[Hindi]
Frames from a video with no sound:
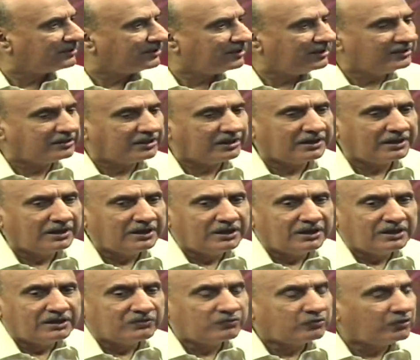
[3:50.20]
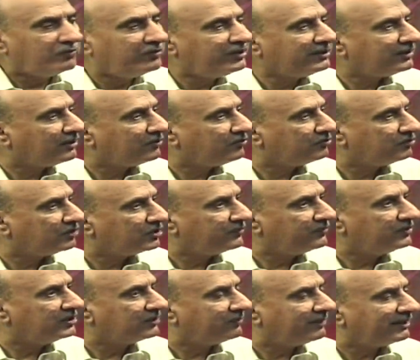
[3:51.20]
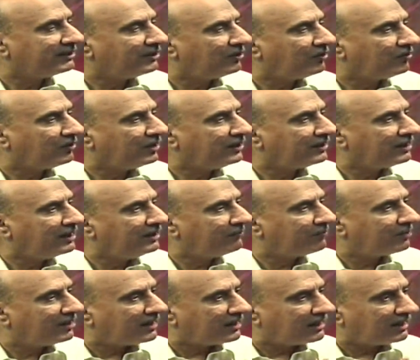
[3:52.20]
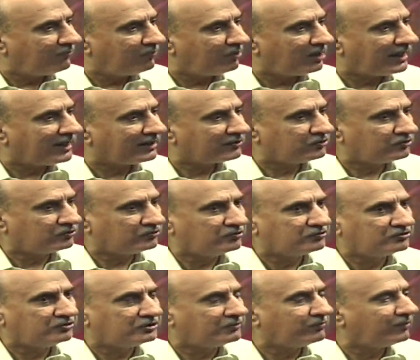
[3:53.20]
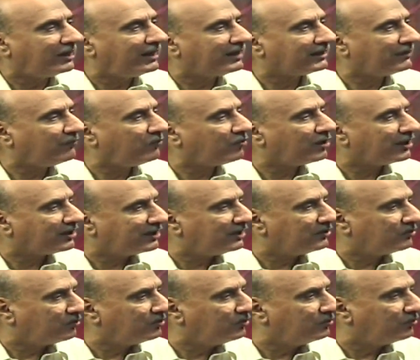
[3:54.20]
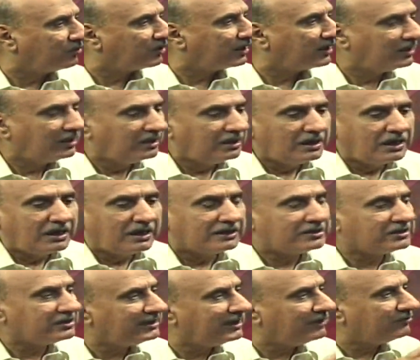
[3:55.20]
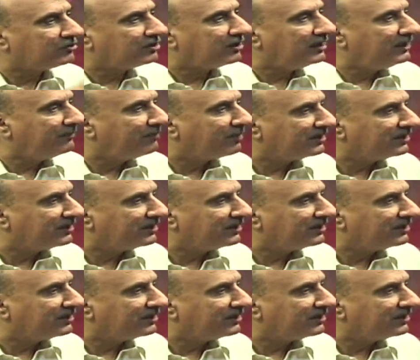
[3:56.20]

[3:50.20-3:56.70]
नहीं थे तो अमेरिका को तशवीश पैदा हो गई कहीं पुराना ब्लाक जो सोशलिस्ट ब्लाक है वो इकट्ठा तो नहीं हो रहा अच्छा ये उसके लिए बड़ी